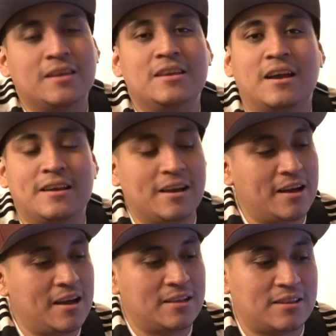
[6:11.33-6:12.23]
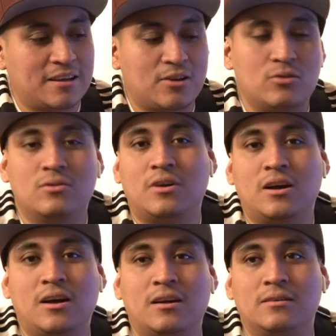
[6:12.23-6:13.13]
Y allá te aclaro
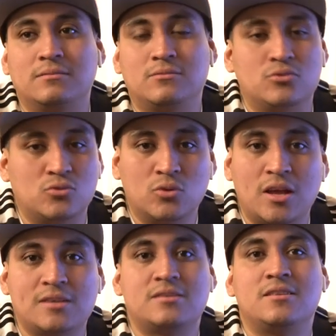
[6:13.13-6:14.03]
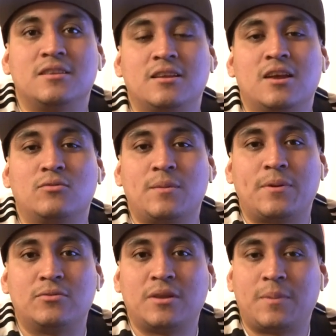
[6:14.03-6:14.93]
ah, tus dudas. Si tienes alguna
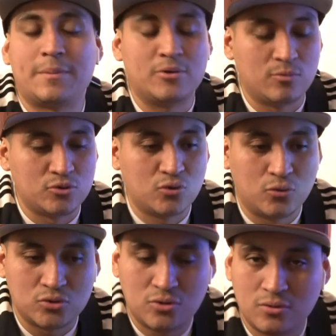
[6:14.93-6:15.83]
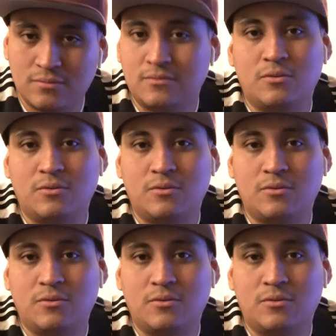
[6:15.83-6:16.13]
pregunta para mí, con mucho gusto.